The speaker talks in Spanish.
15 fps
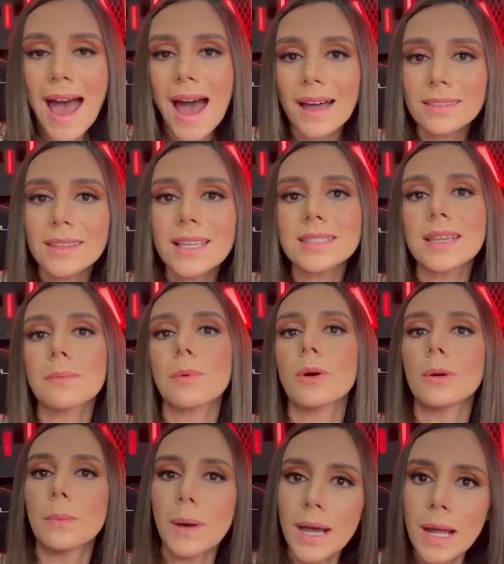antes de
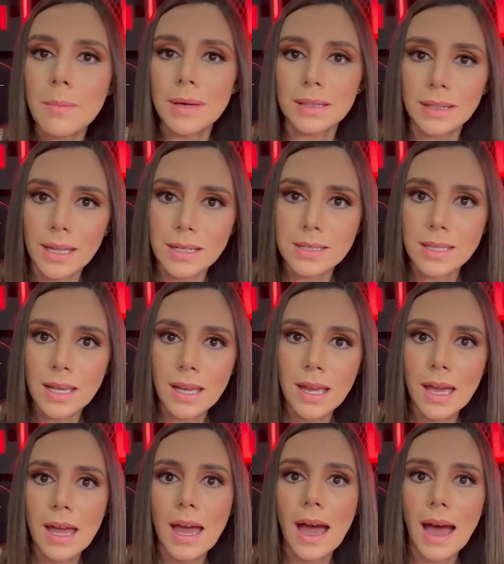volver a meterse
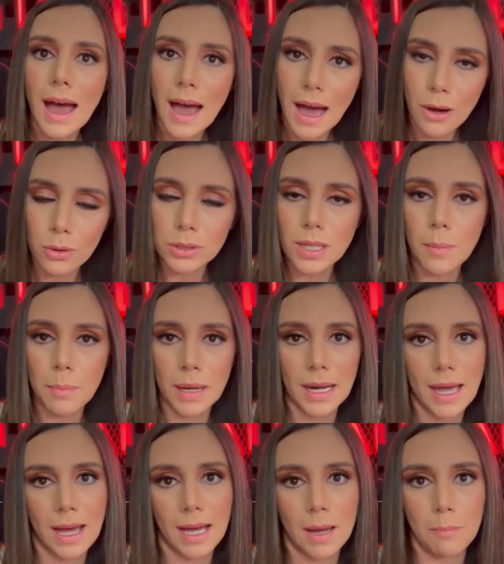a otra
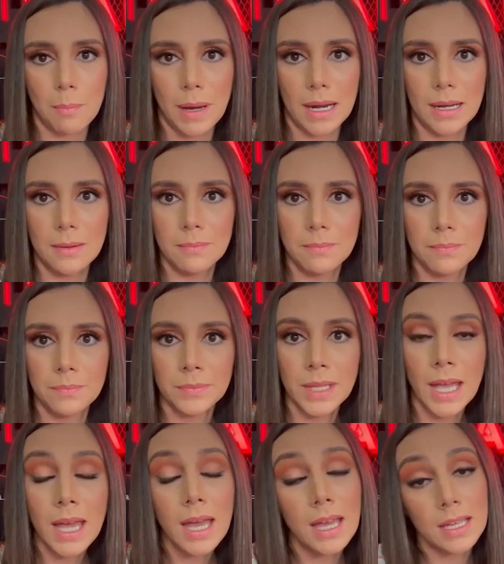pelea campal.
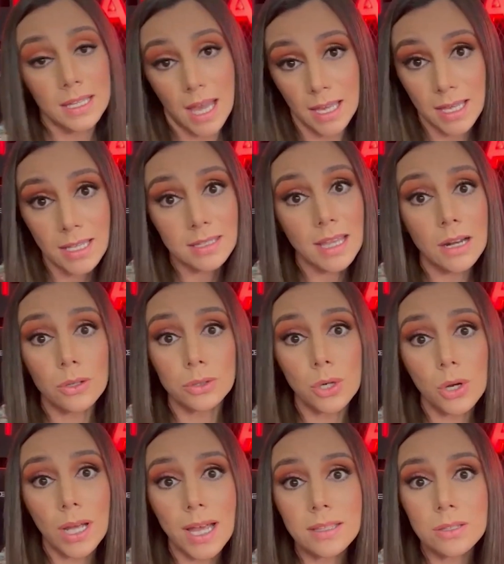Y ahí está el
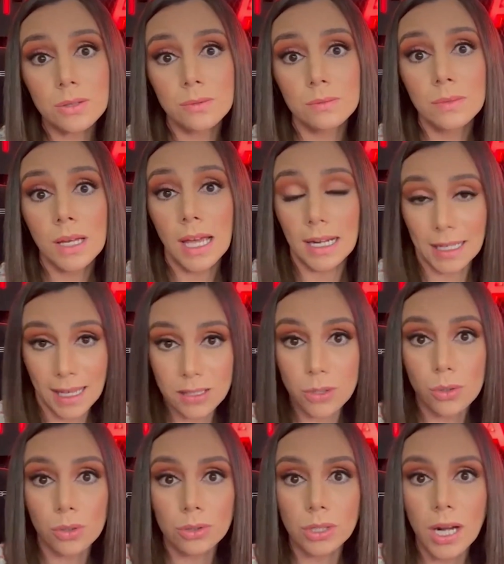otro caso, el
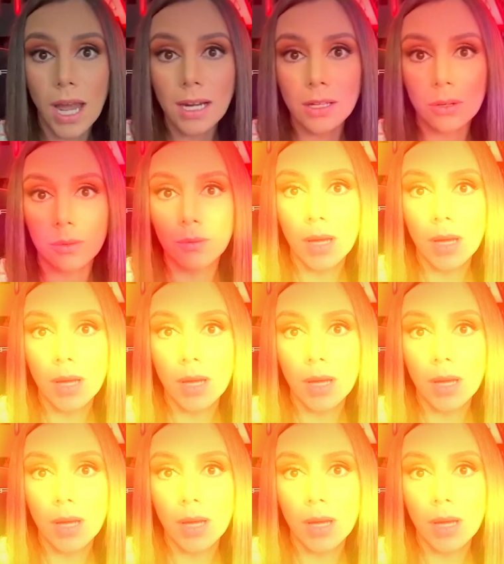caso contrario,